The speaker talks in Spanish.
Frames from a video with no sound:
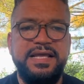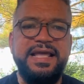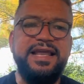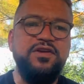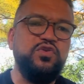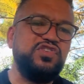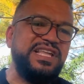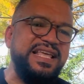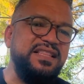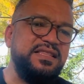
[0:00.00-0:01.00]
en los
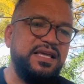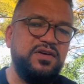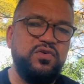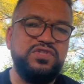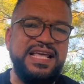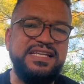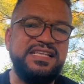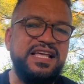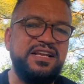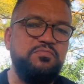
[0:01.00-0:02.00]
íntegros es
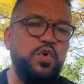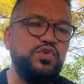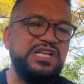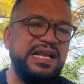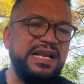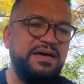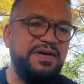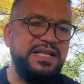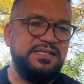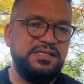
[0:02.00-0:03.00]
hermosa la
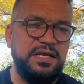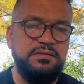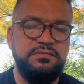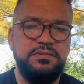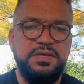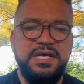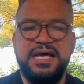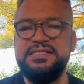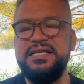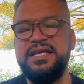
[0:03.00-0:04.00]
alabanza.
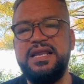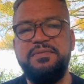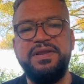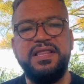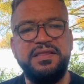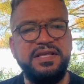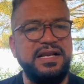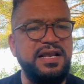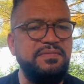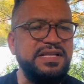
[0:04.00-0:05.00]
Así que la verdadera
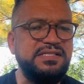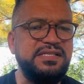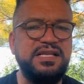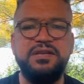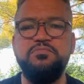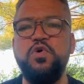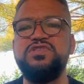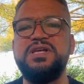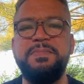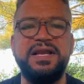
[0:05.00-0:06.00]
alabanza es
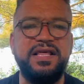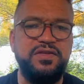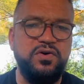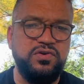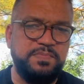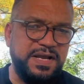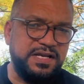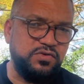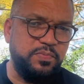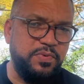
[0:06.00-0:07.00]
hermosa para Dios, para
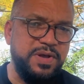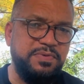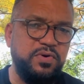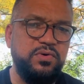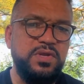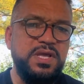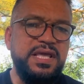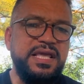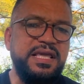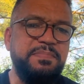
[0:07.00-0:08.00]
su pueblo
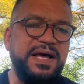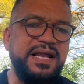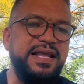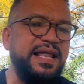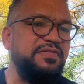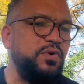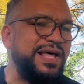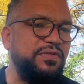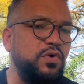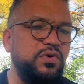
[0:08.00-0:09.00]
y para el
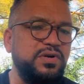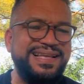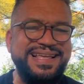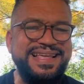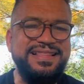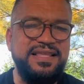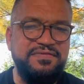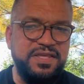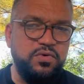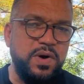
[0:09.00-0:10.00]
adorador
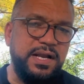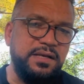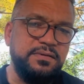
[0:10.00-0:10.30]
individual.